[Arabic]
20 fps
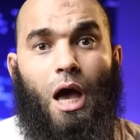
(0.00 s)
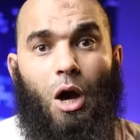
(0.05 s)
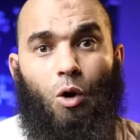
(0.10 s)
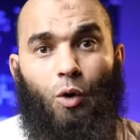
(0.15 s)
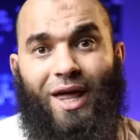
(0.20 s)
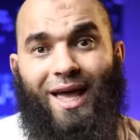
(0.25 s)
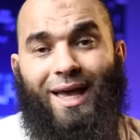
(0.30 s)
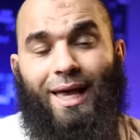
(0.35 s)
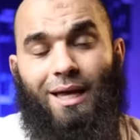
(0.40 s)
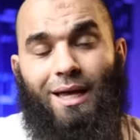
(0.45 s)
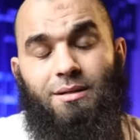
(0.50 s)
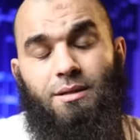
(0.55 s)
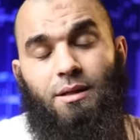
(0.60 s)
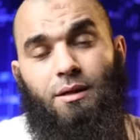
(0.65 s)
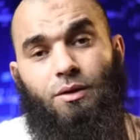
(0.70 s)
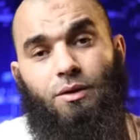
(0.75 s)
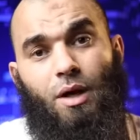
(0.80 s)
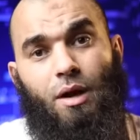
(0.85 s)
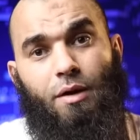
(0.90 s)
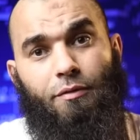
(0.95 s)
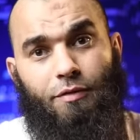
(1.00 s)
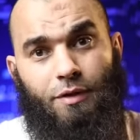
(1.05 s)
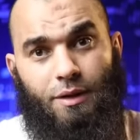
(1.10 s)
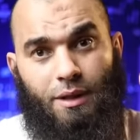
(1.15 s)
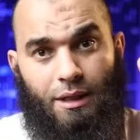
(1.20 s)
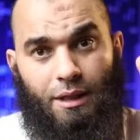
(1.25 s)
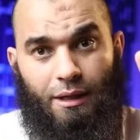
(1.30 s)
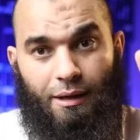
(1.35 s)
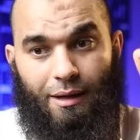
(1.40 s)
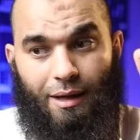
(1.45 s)
أول حاجة عايزك تعرف
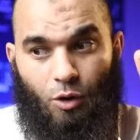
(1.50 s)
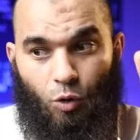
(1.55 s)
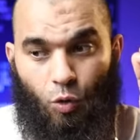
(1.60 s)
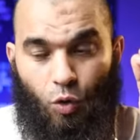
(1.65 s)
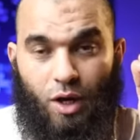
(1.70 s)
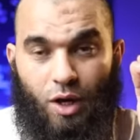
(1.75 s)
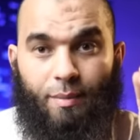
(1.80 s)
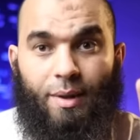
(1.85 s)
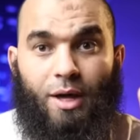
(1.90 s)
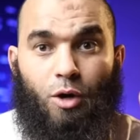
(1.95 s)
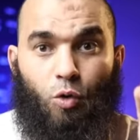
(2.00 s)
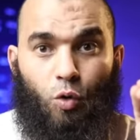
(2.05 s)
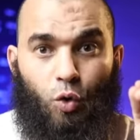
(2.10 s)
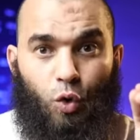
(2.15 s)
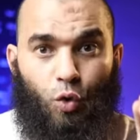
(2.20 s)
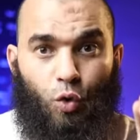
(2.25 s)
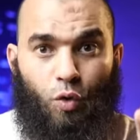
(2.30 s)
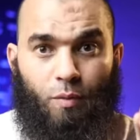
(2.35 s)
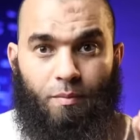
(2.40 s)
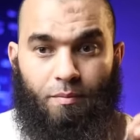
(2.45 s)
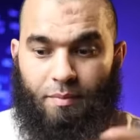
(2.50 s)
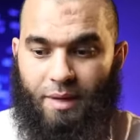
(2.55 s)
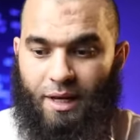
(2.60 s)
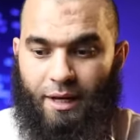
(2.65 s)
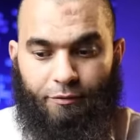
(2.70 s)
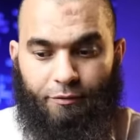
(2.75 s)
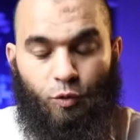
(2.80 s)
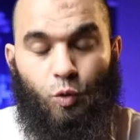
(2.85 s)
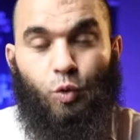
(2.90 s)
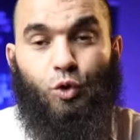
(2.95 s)
إن العلماء كلهم
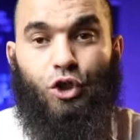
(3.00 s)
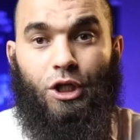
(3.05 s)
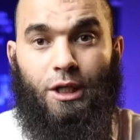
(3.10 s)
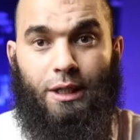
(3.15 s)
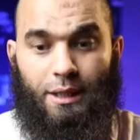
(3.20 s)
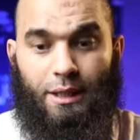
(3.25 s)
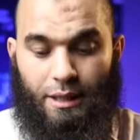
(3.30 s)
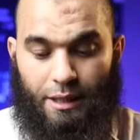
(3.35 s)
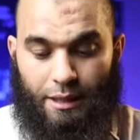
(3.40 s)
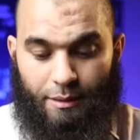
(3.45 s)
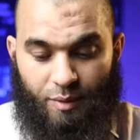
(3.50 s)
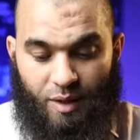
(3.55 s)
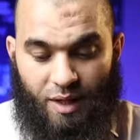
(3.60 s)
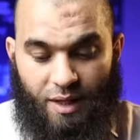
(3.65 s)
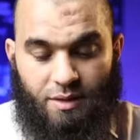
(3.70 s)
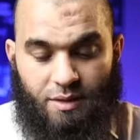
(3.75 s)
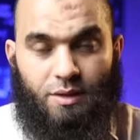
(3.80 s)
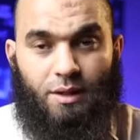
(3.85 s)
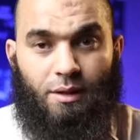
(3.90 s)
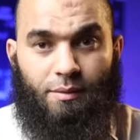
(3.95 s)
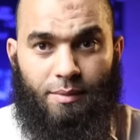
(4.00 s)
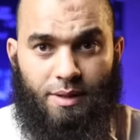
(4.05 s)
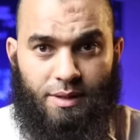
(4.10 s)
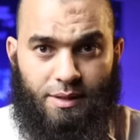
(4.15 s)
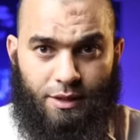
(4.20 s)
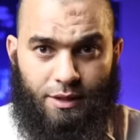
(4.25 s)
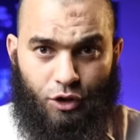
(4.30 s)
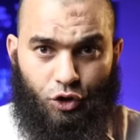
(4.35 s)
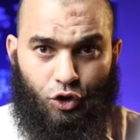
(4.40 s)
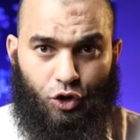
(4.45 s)
ما نفوش إن بيحصل
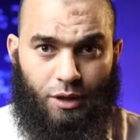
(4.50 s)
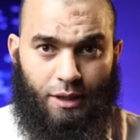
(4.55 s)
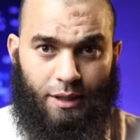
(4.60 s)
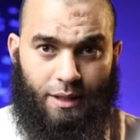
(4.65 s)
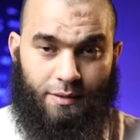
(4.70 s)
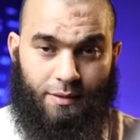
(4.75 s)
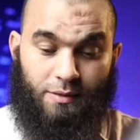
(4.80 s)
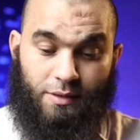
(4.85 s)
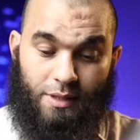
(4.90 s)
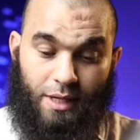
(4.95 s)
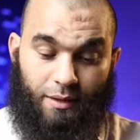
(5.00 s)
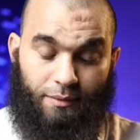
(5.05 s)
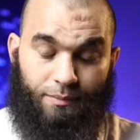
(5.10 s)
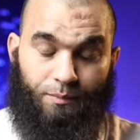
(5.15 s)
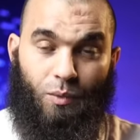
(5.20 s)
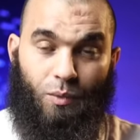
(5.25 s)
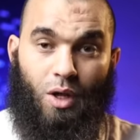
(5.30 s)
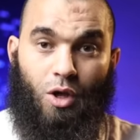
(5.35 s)
مس عشق للإنسان